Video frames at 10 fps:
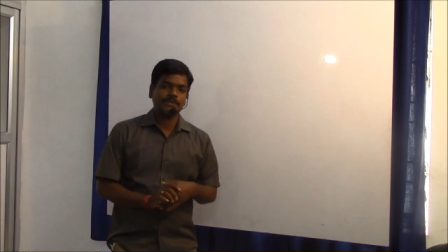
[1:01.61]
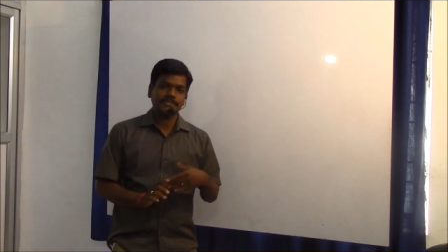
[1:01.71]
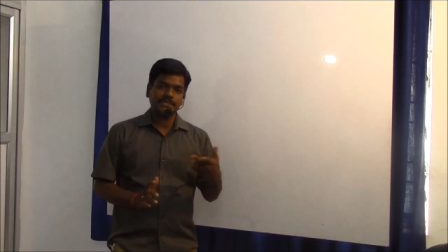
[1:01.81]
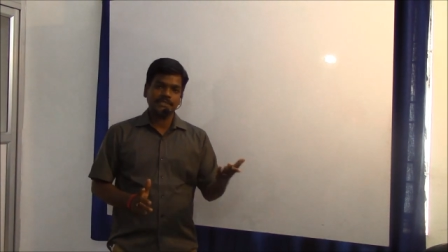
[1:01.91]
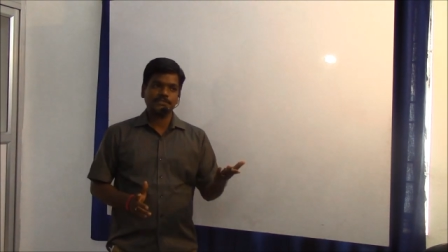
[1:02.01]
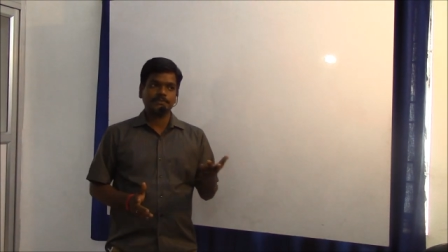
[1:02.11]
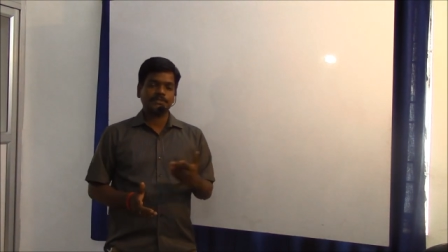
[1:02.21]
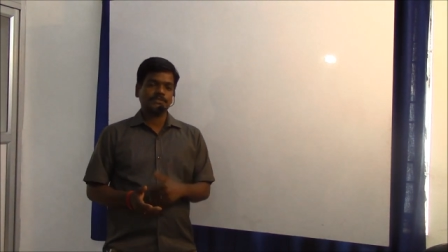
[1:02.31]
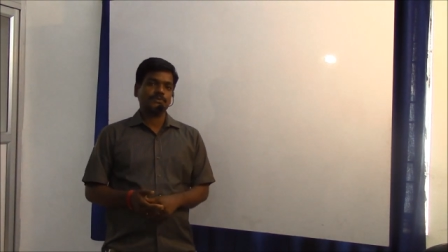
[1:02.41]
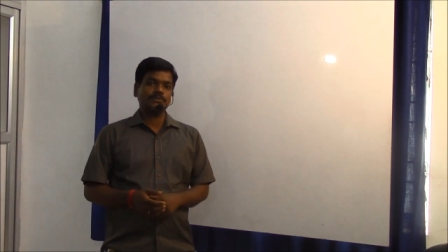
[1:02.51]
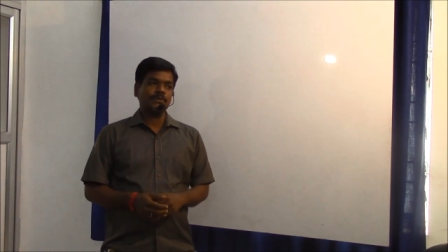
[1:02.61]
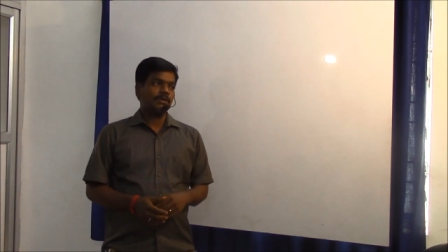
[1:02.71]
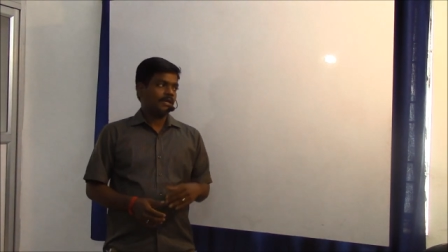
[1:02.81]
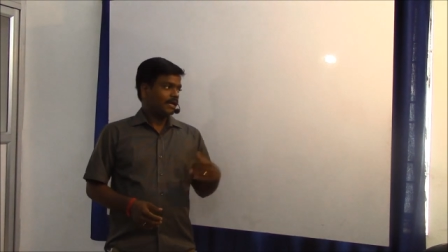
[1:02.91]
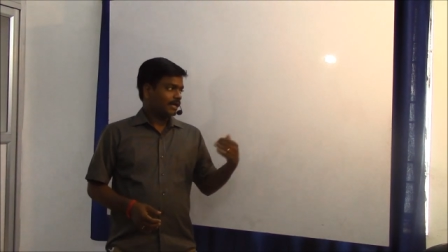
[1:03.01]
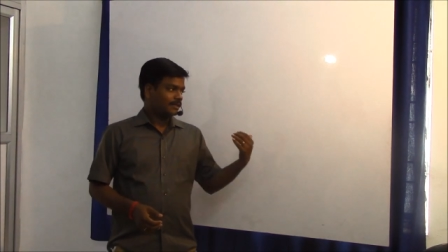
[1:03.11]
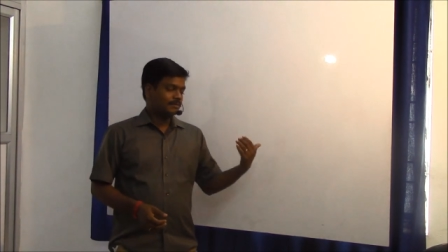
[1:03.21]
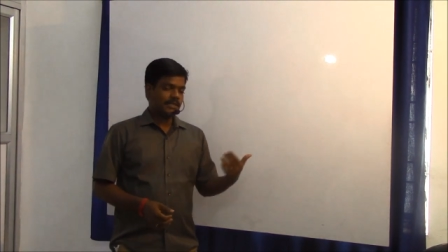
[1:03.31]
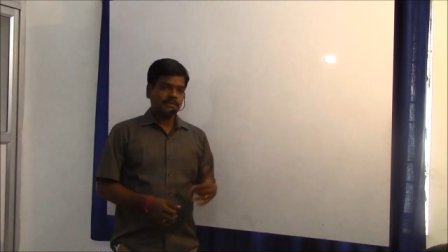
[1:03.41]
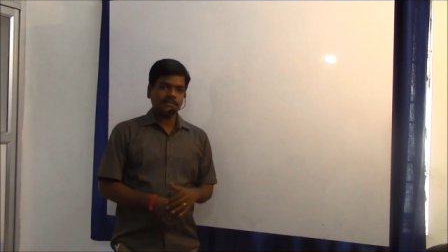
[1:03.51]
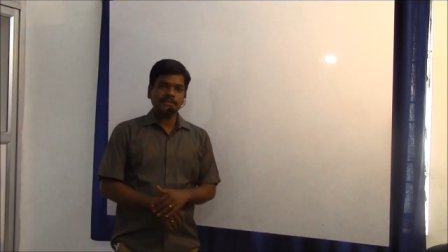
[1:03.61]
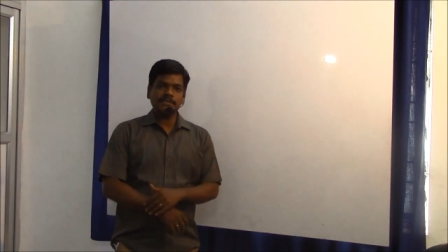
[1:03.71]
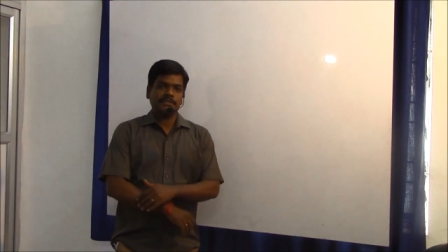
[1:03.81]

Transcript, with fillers: ப்ரெஷர் டிரான்ஸ்மிட்டர்னு சொல்லுவோம் அந்த மாதிரி வந்து